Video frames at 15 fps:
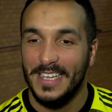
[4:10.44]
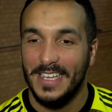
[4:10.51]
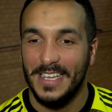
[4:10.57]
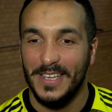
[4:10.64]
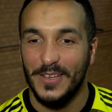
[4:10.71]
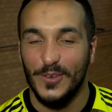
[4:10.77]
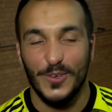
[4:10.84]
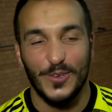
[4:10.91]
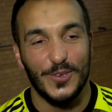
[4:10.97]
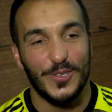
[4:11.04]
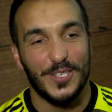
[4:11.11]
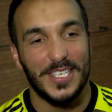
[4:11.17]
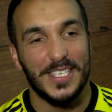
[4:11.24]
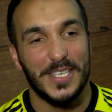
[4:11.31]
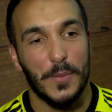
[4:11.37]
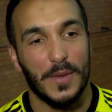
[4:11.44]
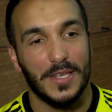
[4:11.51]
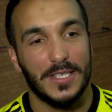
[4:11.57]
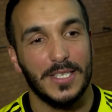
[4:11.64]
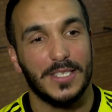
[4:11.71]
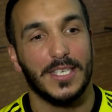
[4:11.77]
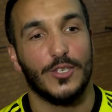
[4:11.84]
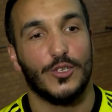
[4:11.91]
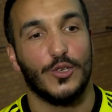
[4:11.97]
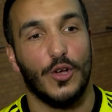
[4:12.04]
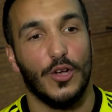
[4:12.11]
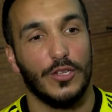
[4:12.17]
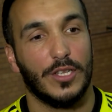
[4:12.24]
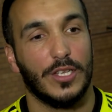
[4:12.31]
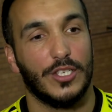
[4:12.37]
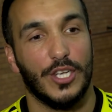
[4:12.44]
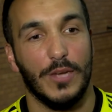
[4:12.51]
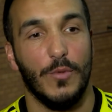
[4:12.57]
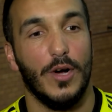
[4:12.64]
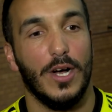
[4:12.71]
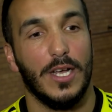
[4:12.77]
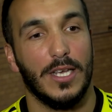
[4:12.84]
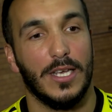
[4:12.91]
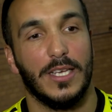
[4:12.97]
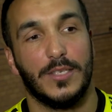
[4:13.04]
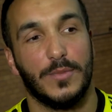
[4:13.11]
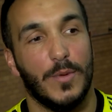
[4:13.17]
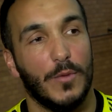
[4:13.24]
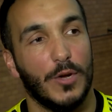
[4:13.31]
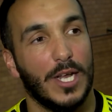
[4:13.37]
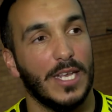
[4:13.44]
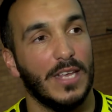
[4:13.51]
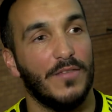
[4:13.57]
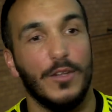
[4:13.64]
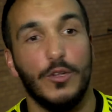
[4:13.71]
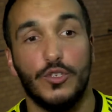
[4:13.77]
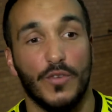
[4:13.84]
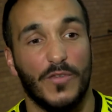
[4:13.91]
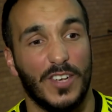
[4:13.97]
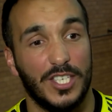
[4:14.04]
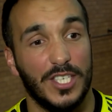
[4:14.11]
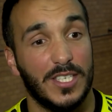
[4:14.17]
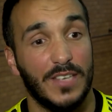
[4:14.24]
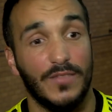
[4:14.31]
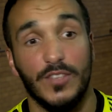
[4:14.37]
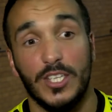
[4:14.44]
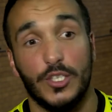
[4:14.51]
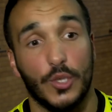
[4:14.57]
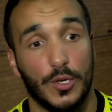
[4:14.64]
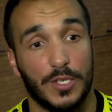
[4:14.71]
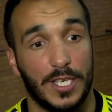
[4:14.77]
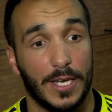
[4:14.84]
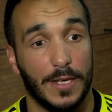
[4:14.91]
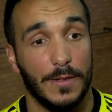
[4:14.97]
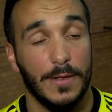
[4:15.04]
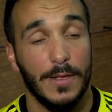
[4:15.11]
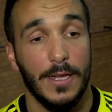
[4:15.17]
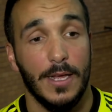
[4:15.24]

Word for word: Et euh, ce qui s'est passé, c'est que je rentre chez moi et à ce moment-là, il y avait le chauffagiste qui venait de sortir.